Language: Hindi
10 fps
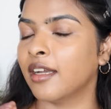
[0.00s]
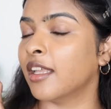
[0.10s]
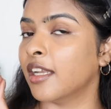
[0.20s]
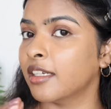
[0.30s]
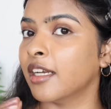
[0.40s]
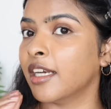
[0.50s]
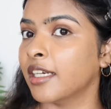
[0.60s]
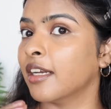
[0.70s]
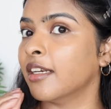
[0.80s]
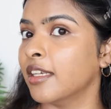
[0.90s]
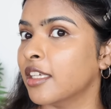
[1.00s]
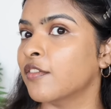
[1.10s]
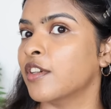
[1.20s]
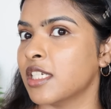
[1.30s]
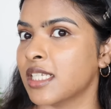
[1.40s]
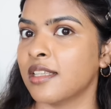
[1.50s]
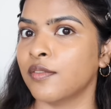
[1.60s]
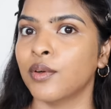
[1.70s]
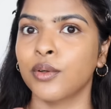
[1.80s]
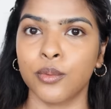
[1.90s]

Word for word: कलर करेक्ट करने की वजह से वो